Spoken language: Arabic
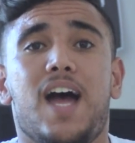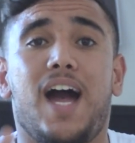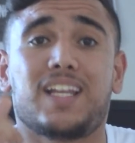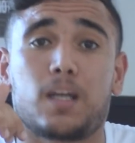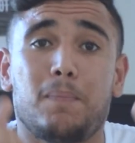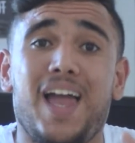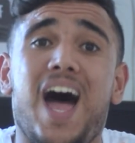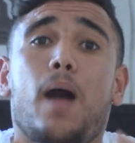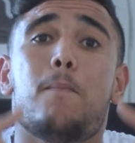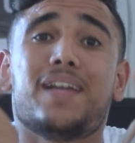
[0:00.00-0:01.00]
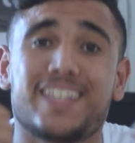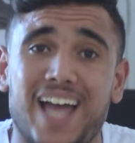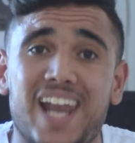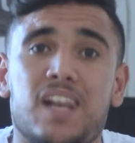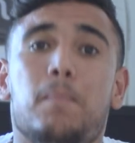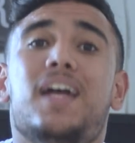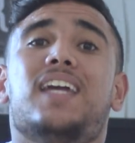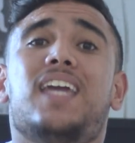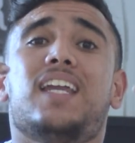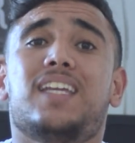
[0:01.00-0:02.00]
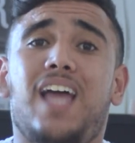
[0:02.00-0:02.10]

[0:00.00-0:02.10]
خاطر بالحق ما تتعلم كان كي